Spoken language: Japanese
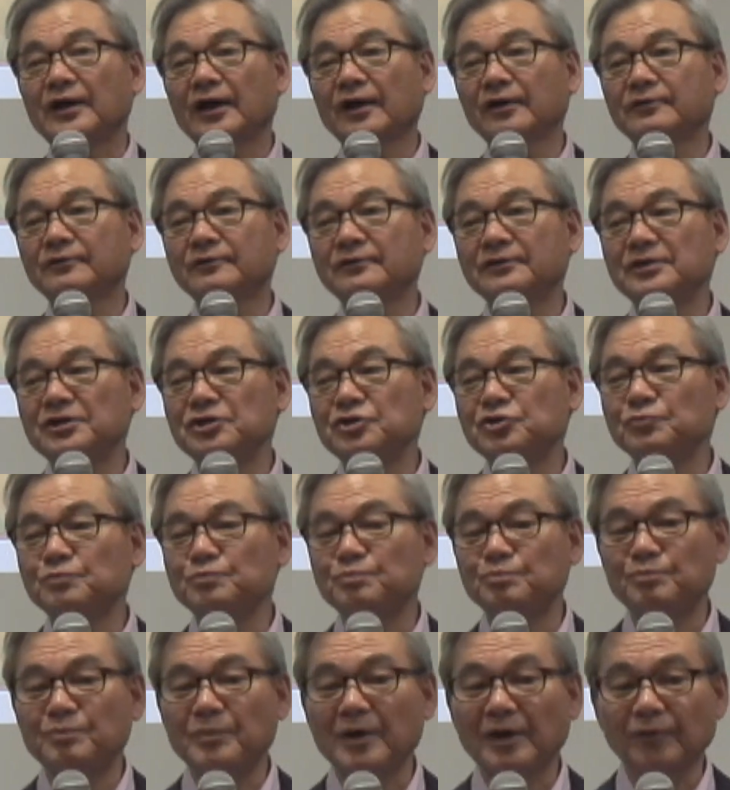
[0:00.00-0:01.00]
120
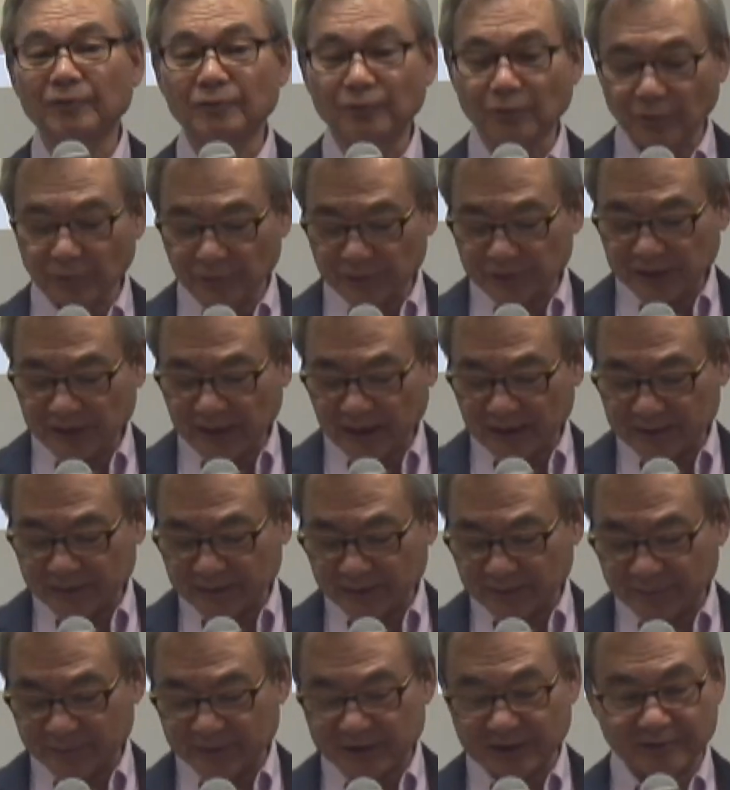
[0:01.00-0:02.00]
編を開い
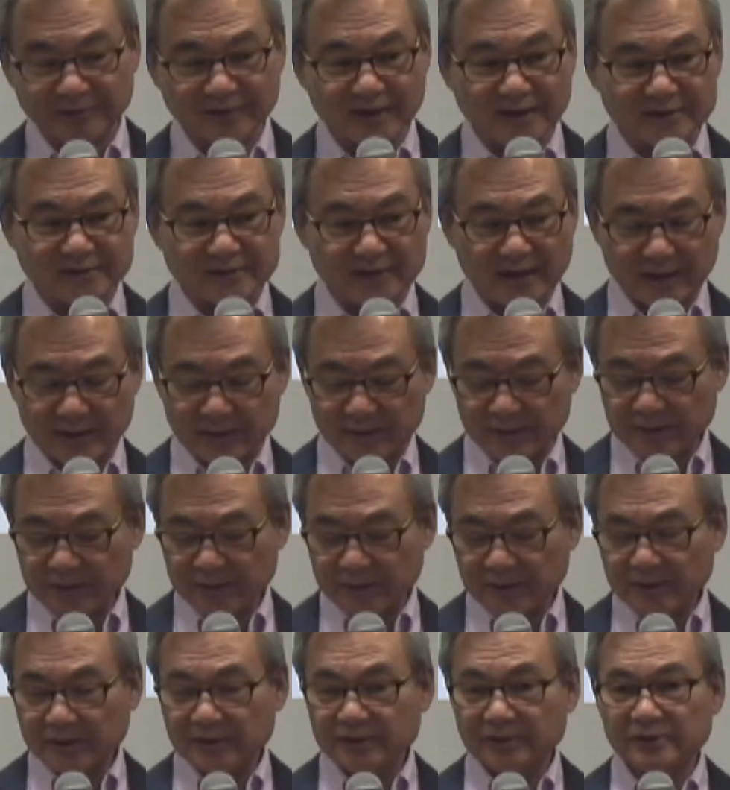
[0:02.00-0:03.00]
てみてください。
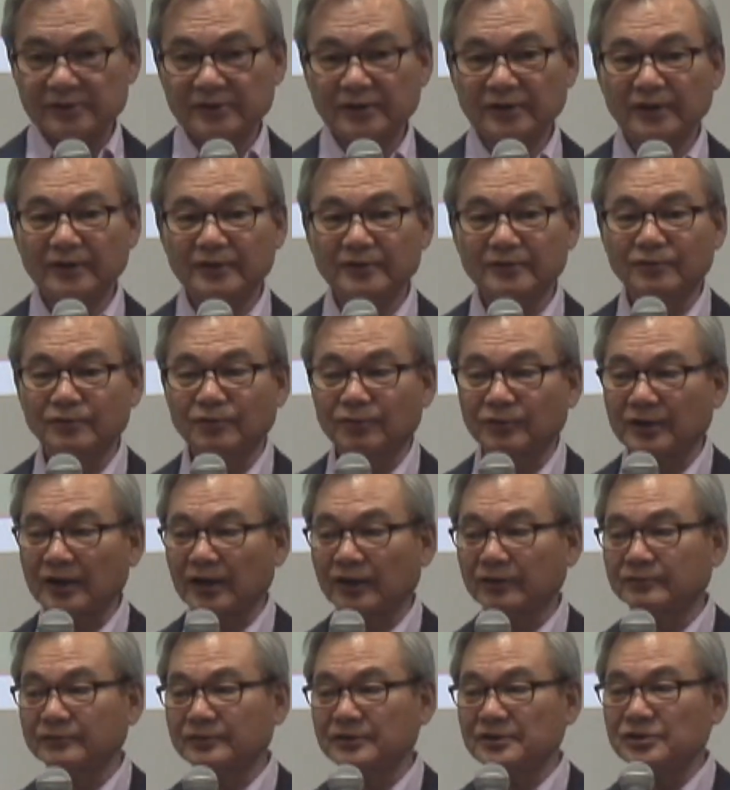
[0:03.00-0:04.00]
詩篇の
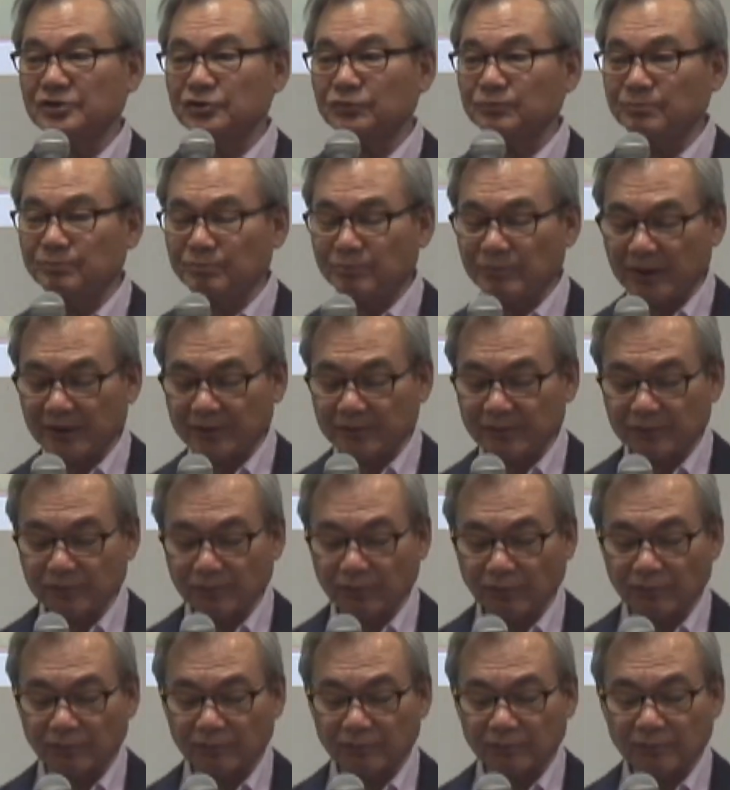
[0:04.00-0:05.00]
120編
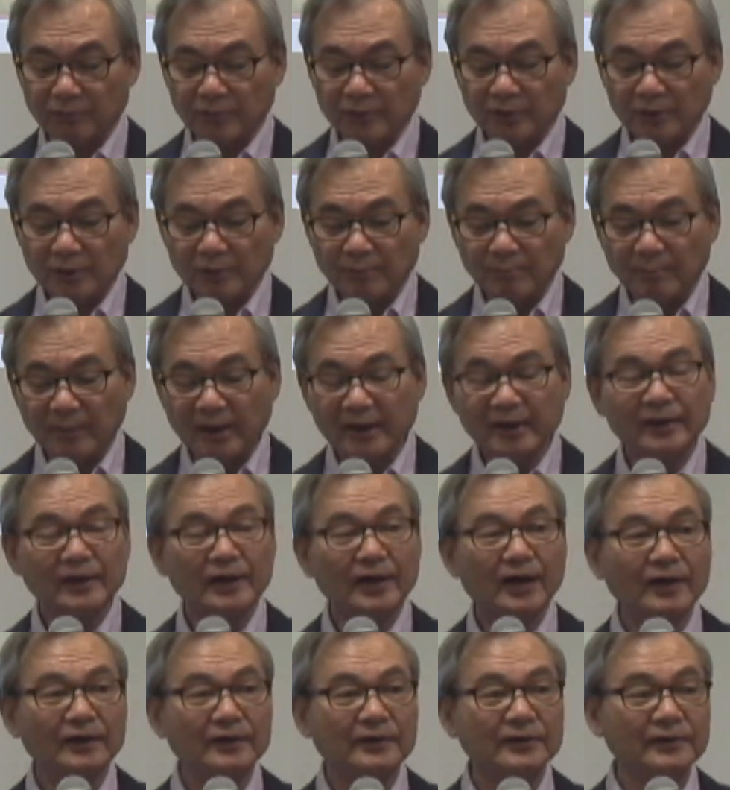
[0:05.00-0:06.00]
の
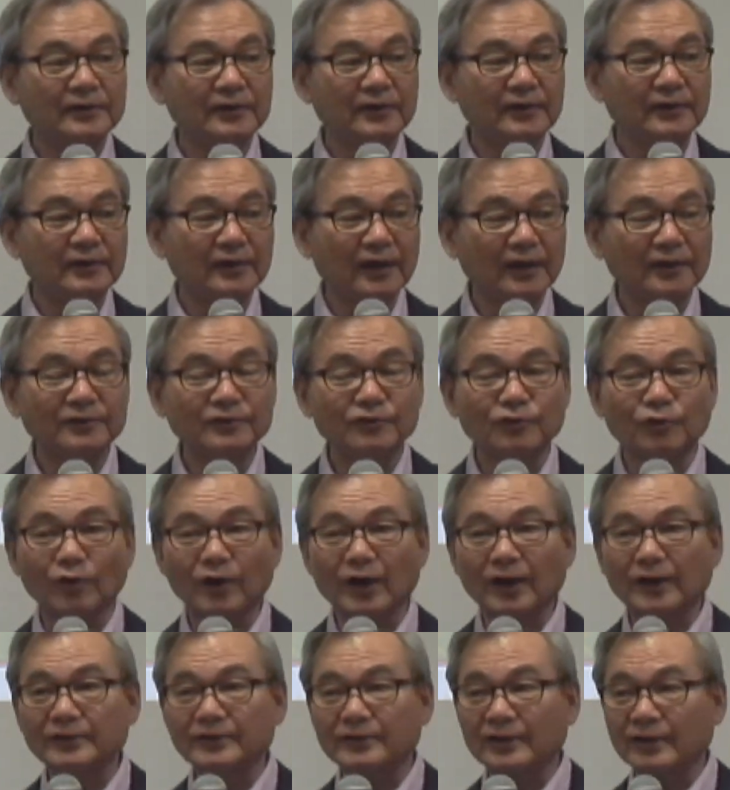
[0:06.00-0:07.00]
前書きに何
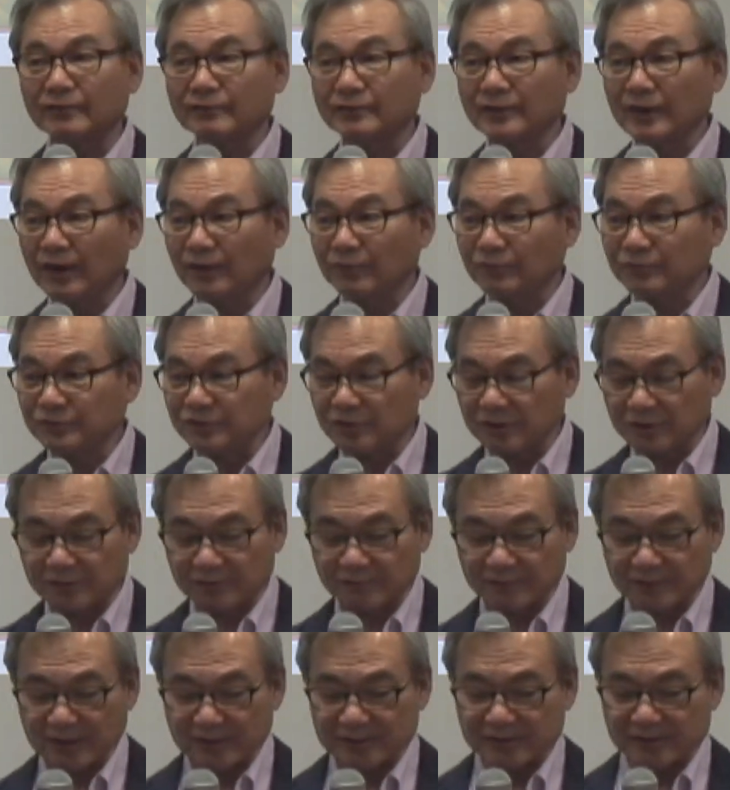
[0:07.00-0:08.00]
と書いてあるか教え
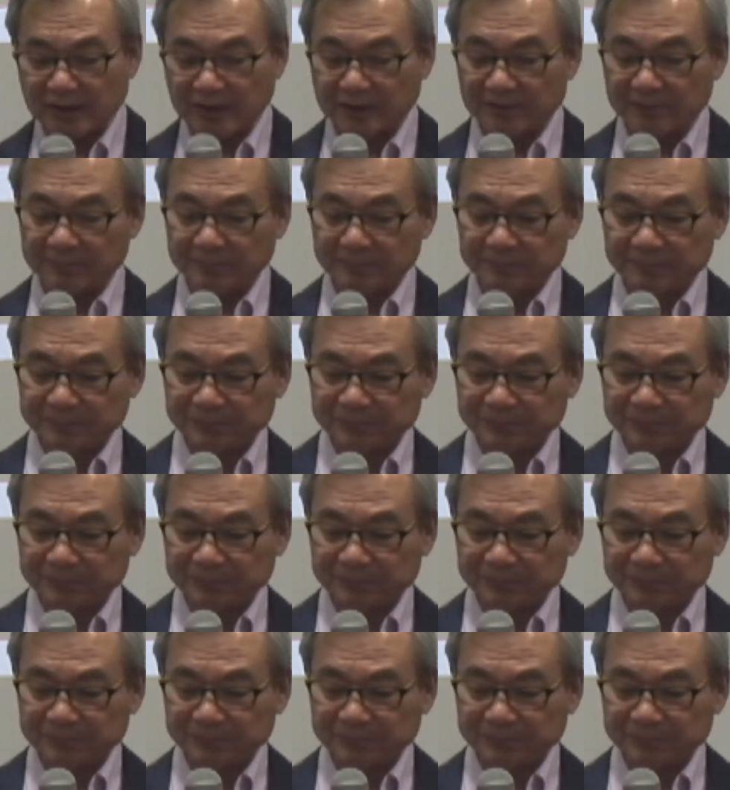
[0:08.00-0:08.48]
てください。